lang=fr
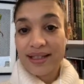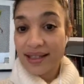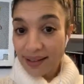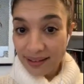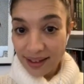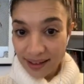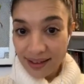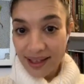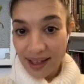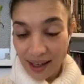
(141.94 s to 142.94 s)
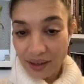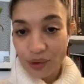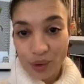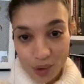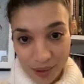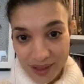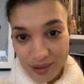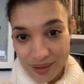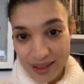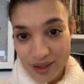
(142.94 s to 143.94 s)
cette technique-là de
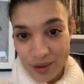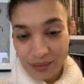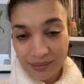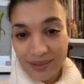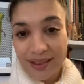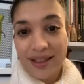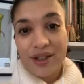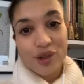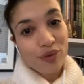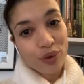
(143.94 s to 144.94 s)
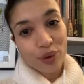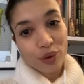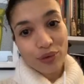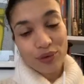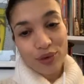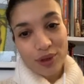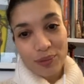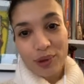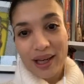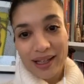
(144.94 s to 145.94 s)
représentation. Je vous retrouve tout de
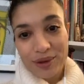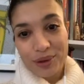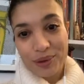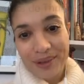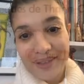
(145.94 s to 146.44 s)
suite pour la lecture du